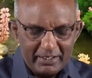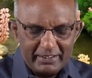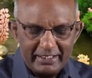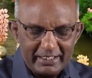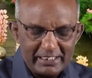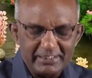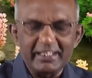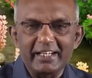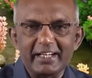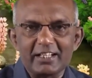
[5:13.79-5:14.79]
இந்த
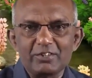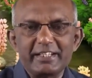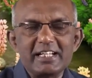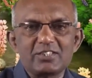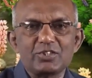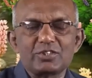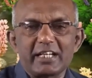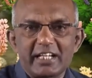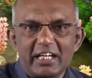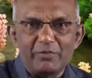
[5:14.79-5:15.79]
நிகழ்ச்சிகளை அதாவது இயேசு
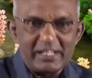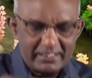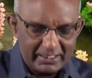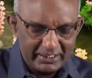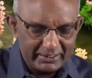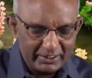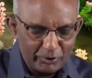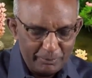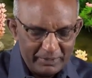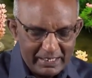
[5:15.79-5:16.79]
சக்கேவை
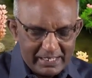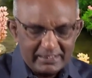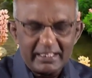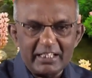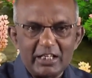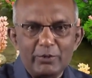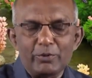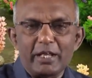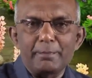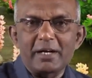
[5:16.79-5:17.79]
சந்தித்ததும்
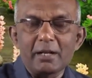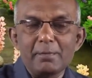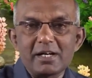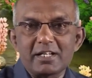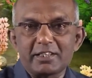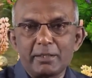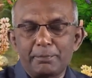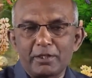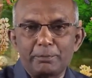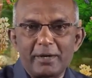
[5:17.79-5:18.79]
சக்கேவுடைய
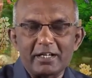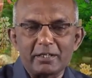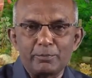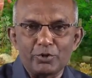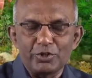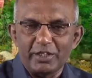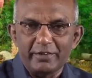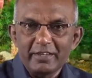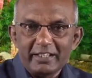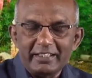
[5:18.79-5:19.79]
மனமாற்றத்தையும் பற்றி பார்க்கும் பொழுது
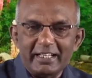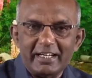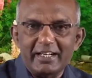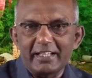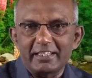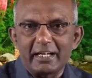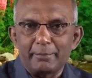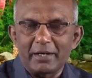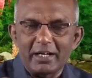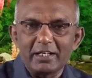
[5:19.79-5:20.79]
இந்த காரியத்தை
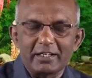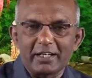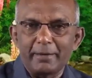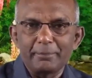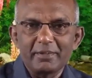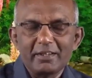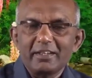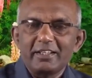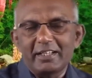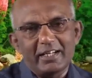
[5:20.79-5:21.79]
நம்மளால் இருக்கலாம்
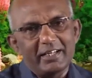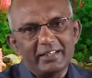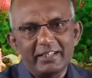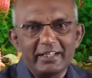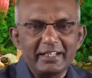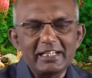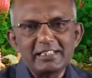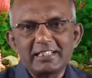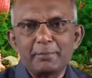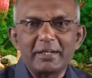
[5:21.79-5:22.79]
இந்த இந்த
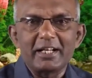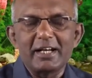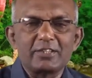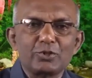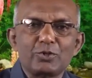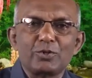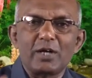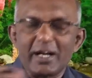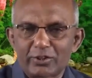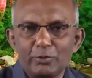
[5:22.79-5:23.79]
நிகழ்ச்சி நம்ம எல்லாத்துக்கும்
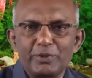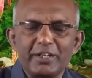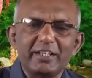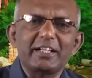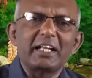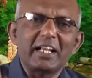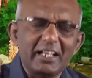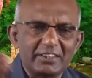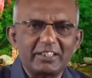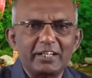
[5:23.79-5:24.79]
அத்துபடி
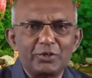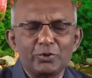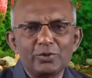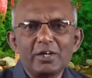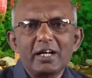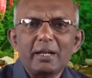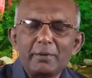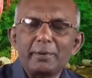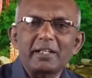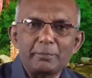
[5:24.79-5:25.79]
நல்லா தெரியும்
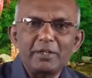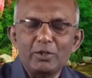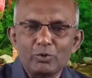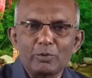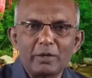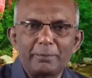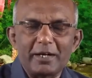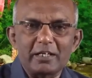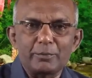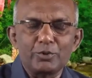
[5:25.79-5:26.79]
நம்ம அதை மீண்டும் ஒரு முறை
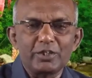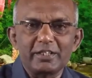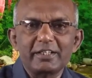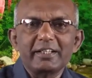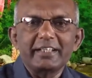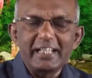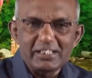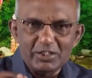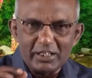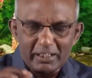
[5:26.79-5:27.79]
பார்க்கும்போது
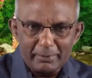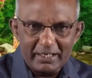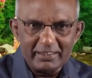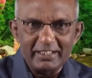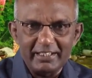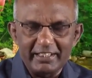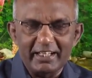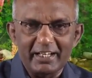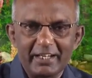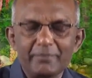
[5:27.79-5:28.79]
இயேசு அந்த மரத்தடி
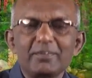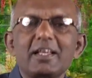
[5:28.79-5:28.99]
நிற்கிறார்